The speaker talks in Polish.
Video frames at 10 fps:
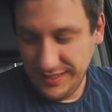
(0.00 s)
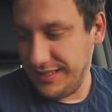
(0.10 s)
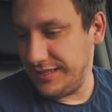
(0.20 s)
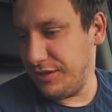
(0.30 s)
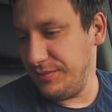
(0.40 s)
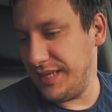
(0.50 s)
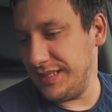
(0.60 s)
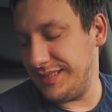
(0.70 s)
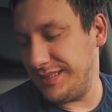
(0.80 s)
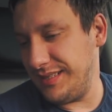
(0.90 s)

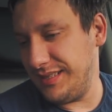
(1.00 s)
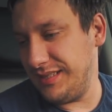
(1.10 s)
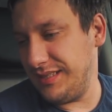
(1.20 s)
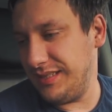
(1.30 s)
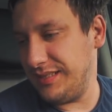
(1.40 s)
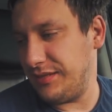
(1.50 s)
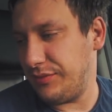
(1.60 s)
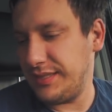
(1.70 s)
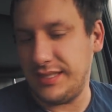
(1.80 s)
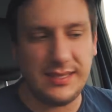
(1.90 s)
Natomiast y,
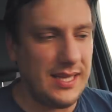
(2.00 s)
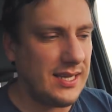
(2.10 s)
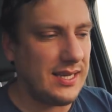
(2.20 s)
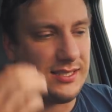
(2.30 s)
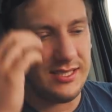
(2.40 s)
sytuacja jest taka,